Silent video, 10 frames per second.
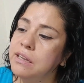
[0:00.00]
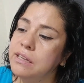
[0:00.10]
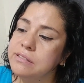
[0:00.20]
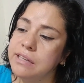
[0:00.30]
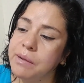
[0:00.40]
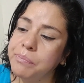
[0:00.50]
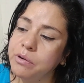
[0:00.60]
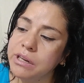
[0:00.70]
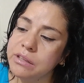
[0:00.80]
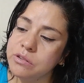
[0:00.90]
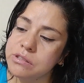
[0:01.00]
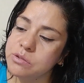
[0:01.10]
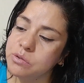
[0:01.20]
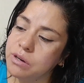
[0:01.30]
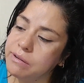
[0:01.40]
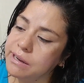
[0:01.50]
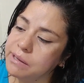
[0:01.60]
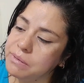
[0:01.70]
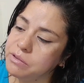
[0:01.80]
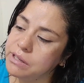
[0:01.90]
se la pone, entonces uno le va
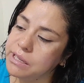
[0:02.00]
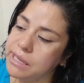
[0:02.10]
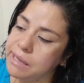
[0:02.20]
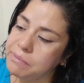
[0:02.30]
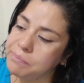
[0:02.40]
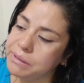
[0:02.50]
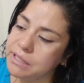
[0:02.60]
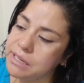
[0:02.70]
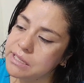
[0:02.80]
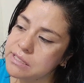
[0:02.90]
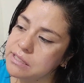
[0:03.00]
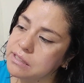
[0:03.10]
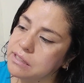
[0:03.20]
cambiando aquí MP3